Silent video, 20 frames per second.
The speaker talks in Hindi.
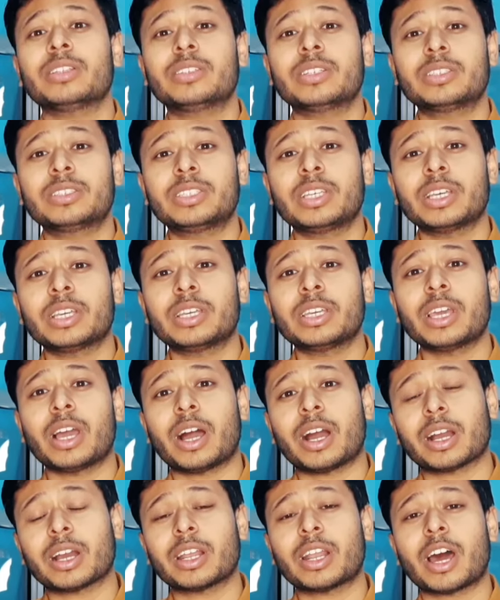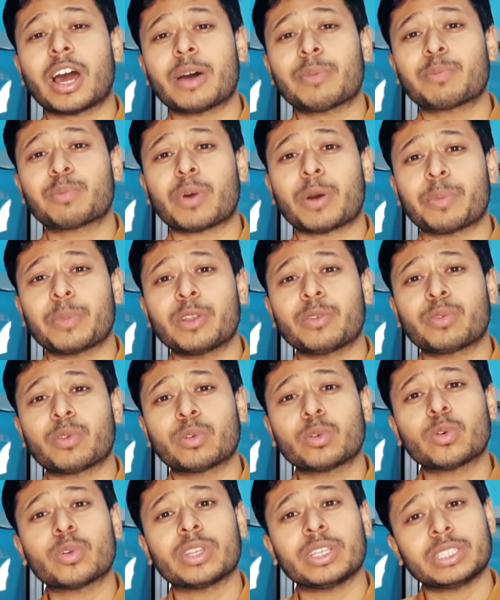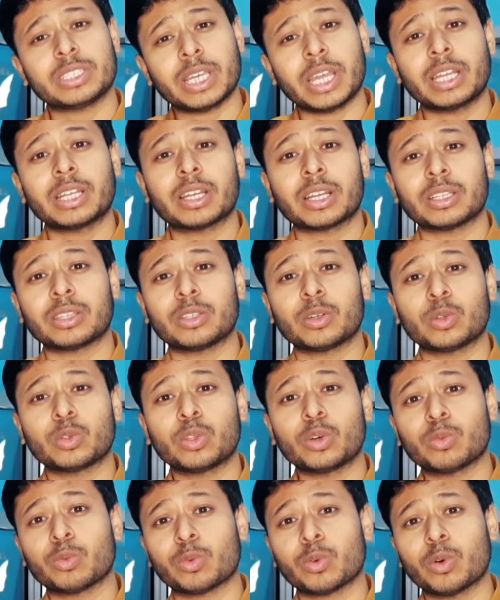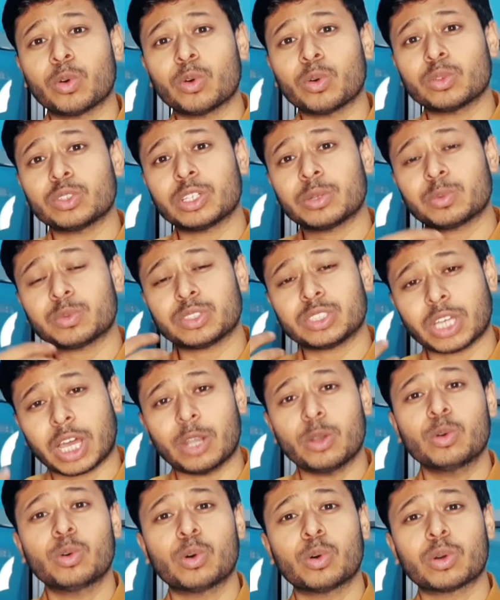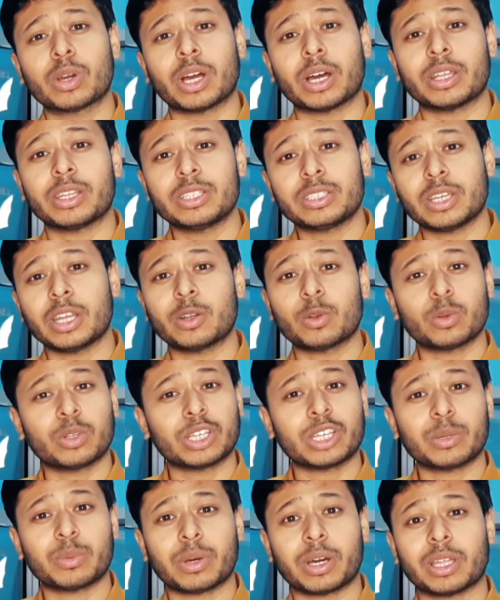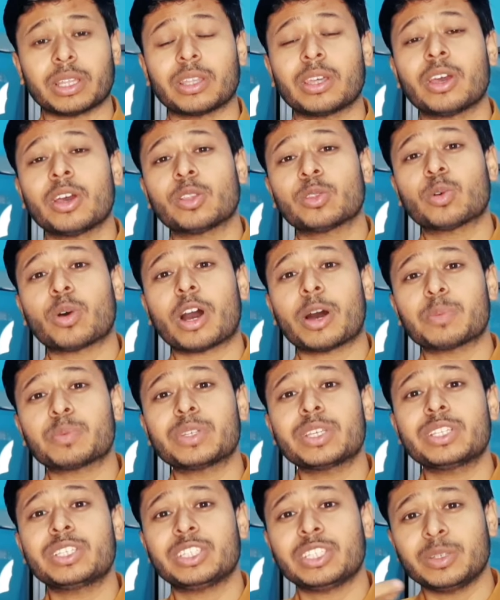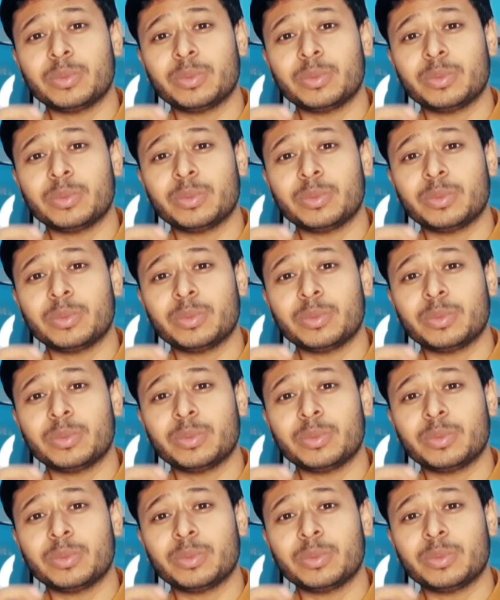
जिससे कि अगर आप अपने फ़ोन को रीसेट करते हो तो वो जब चालू होगा रीसेट होने के बाद तो आपसे